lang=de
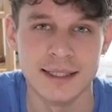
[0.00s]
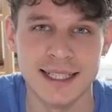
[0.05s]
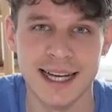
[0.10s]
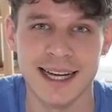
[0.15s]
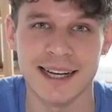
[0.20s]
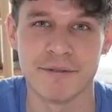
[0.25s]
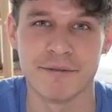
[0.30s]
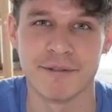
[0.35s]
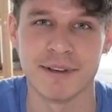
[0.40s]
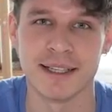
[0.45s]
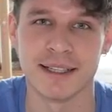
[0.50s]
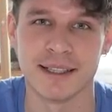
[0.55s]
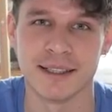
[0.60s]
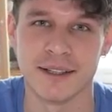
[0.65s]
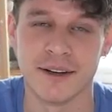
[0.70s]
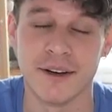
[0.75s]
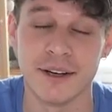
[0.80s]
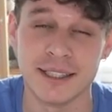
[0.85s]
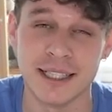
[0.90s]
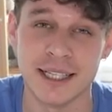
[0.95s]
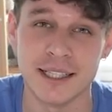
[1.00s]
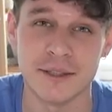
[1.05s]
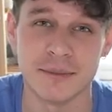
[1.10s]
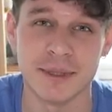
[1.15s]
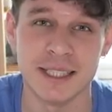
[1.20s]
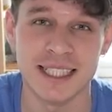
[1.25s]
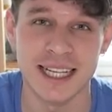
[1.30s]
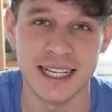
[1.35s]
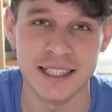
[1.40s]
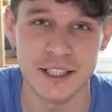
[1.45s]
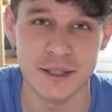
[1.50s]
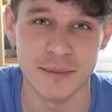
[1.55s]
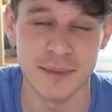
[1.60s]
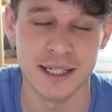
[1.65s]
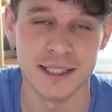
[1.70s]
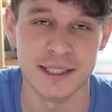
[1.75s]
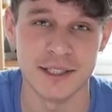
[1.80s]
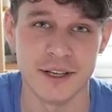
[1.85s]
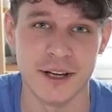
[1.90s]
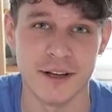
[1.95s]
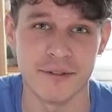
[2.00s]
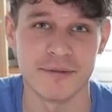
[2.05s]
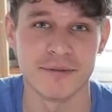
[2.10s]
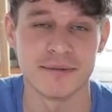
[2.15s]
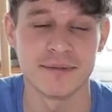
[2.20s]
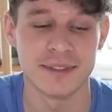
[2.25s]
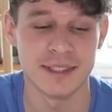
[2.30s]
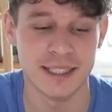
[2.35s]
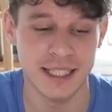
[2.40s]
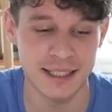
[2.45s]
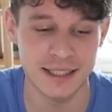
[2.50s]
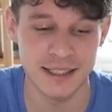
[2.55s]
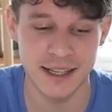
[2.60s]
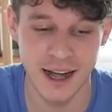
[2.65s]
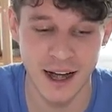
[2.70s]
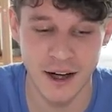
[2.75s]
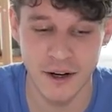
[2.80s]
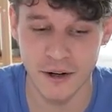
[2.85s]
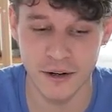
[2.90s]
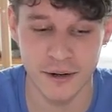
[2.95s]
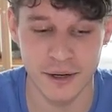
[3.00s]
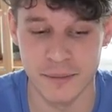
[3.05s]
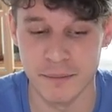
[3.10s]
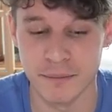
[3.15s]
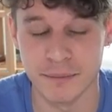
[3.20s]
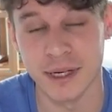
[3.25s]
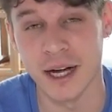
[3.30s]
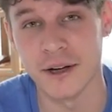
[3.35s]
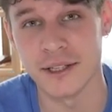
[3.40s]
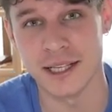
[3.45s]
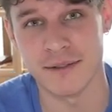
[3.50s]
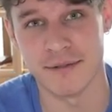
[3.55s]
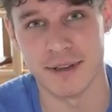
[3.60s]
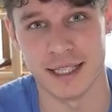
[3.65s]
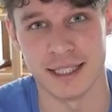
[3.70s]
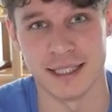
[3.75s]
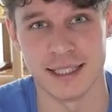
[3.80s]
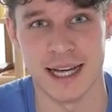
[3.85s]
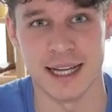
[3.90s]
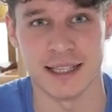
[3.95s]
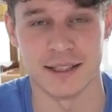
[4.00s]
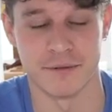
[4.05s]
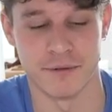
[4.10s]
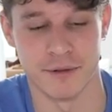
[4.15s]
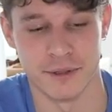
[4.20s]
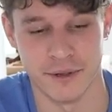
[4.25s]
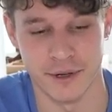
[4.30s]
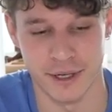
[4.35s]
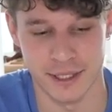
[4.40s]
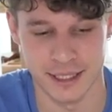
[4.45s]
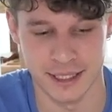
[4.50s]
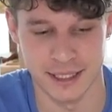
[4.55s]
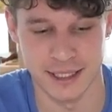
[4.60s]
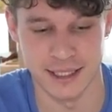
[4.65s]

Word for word: Tag 4. Heute geht es um das ganz normale Surfen, denn auch im Browser werden Daten von euch